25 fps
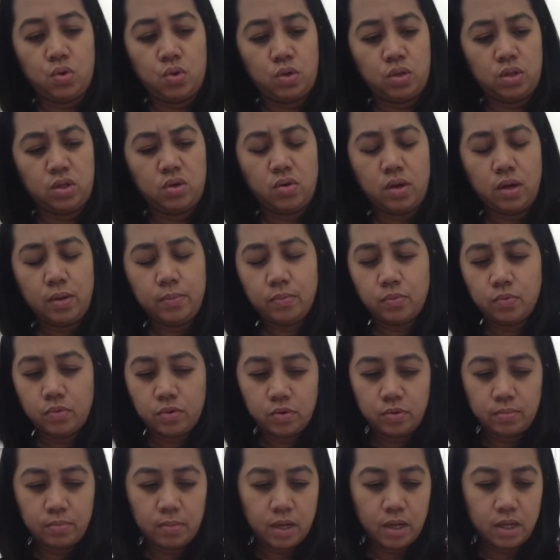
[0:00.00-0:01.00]
hindi ko alam kung
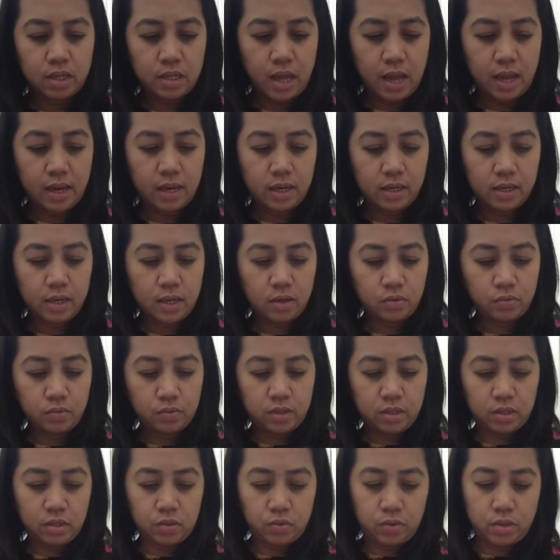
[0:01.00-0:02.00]
ano mga nang ko
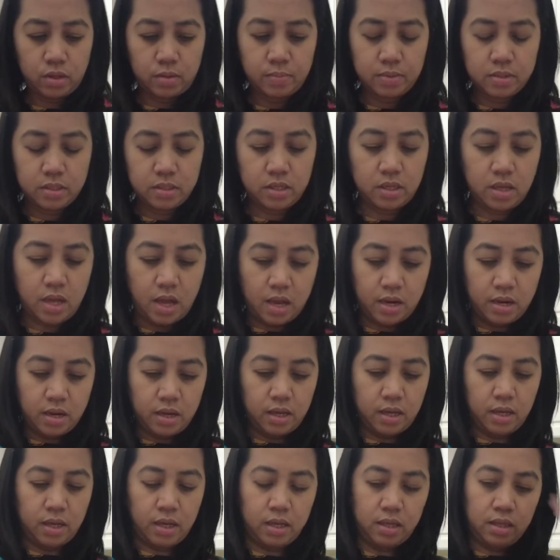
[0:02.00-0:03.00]
dito. Eh. Basta yan.
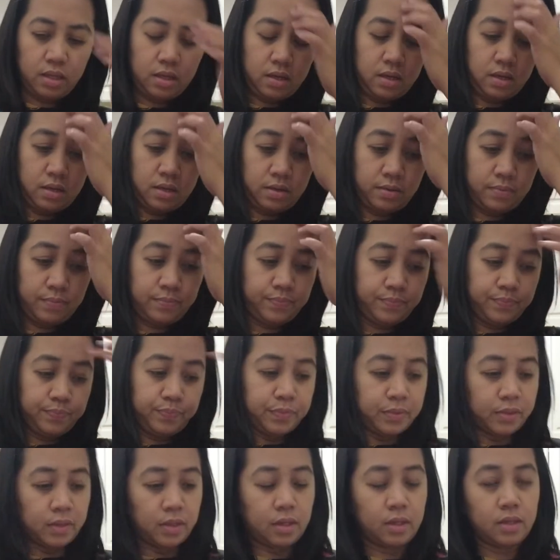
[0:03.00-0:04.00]
And,
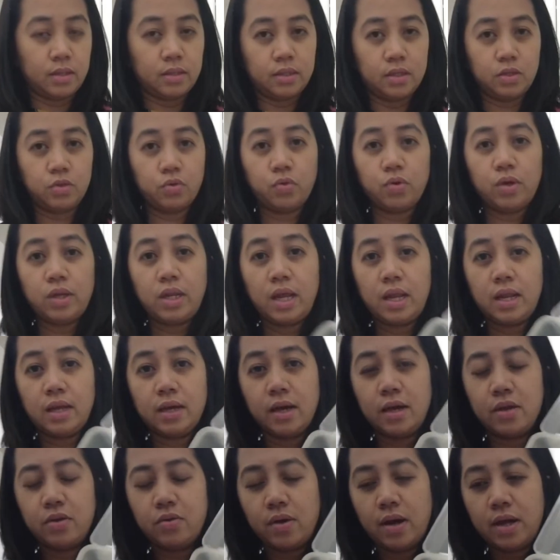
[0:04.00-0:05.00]
dito ko
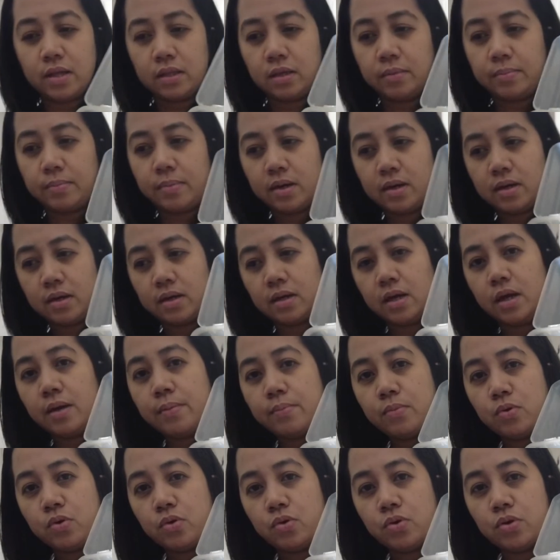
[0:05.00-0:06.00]
ilalagay yung ating mga
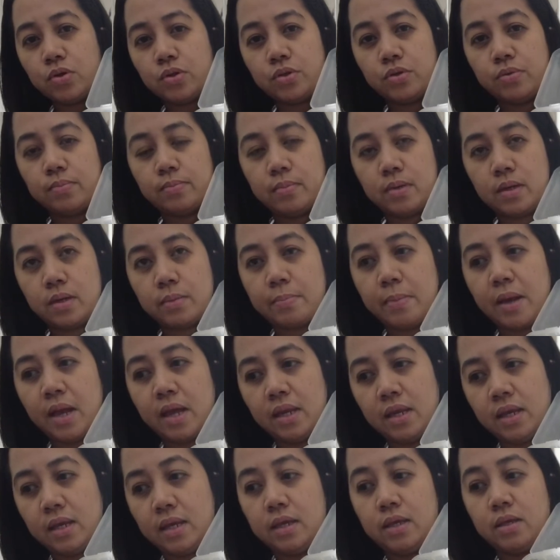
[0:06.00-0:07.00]
gamot, yung mga
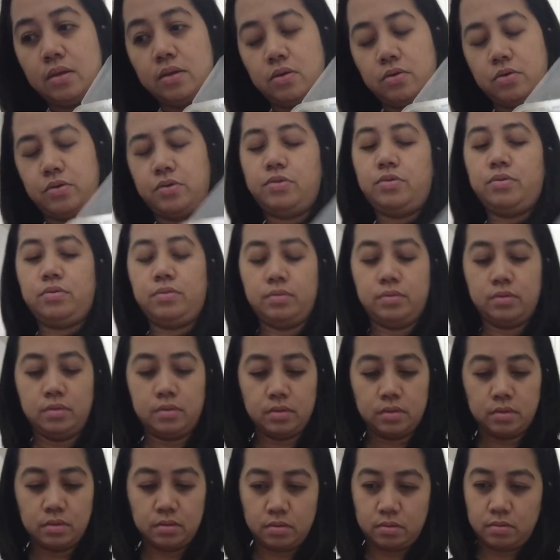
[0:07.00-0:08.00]
band-aid, yun.
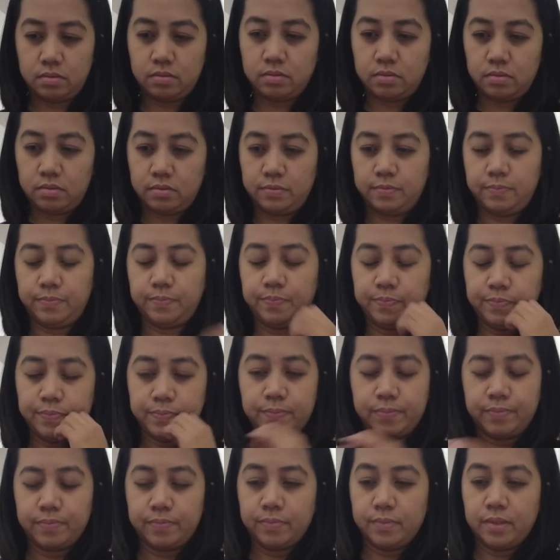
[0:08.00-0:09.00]
So,
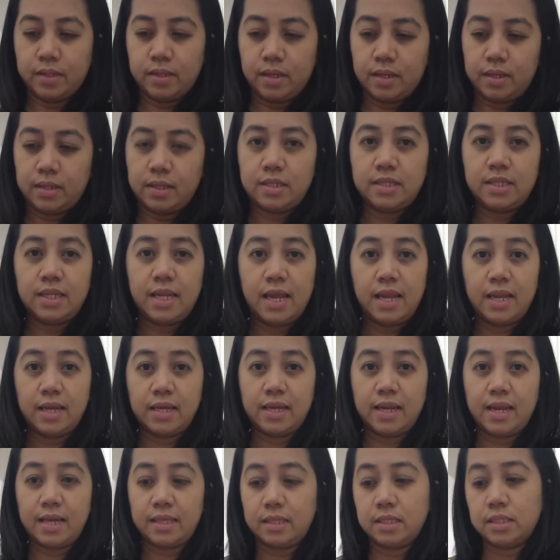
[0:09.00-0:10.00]
mas
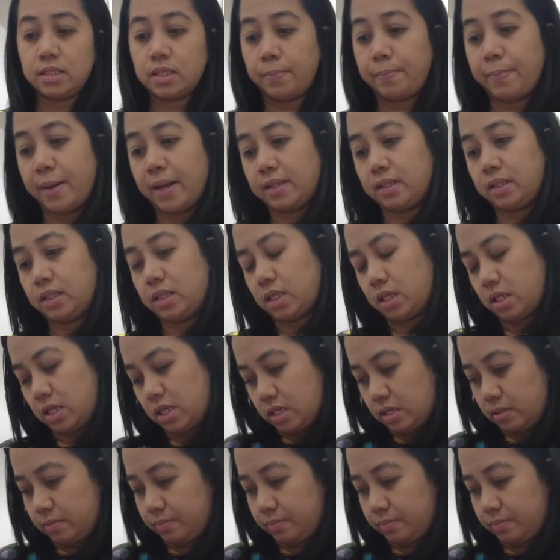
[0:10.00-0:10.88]
ilalagay natin sa pantry.